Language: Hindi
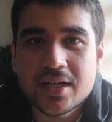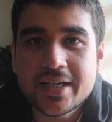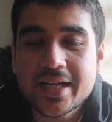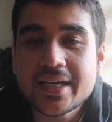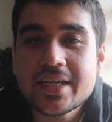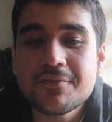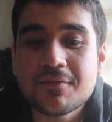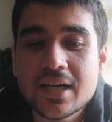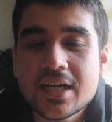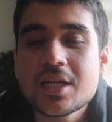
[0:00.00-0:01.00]
लेकिन ये
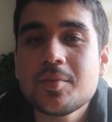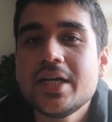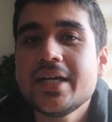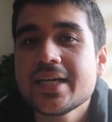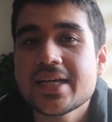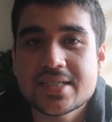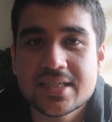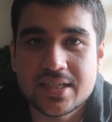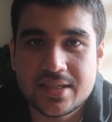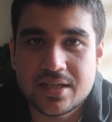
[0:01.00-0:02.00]
वलनरेबिलिटी क्या है
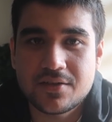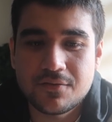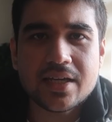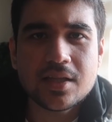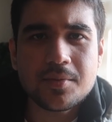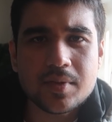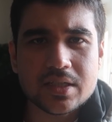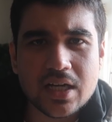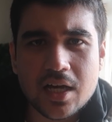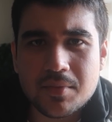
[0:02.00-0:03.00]
इसके अंदर मैं एकदम
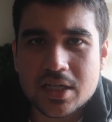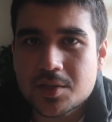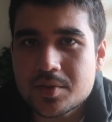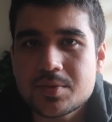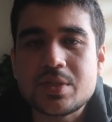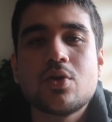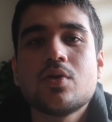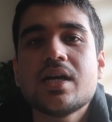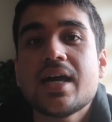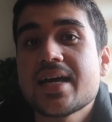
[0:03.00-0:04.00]
आसान भाषा में
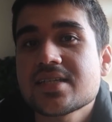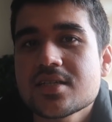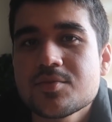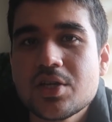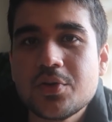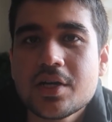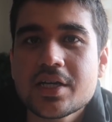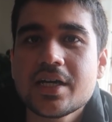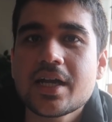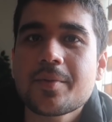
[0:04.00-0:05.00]
समझाऊंगा ऐसे समझाऊंगा
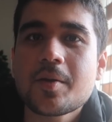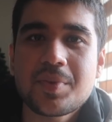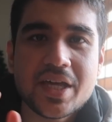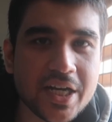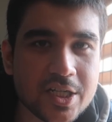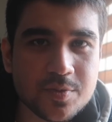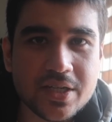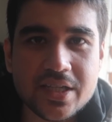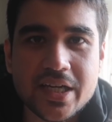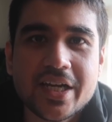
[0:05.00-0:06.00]
कि अगर आपके पेरेंट्स
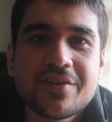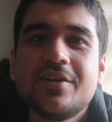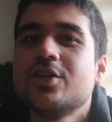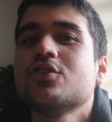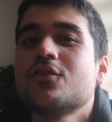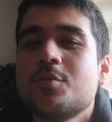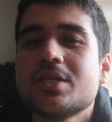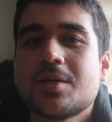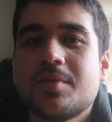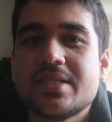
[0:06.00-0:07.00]
भी ये देख रहे हैं वीडियो तो वो
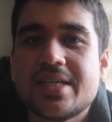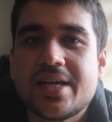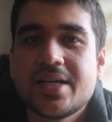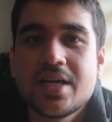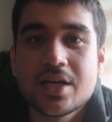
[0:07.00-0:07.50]
भी समझ जाए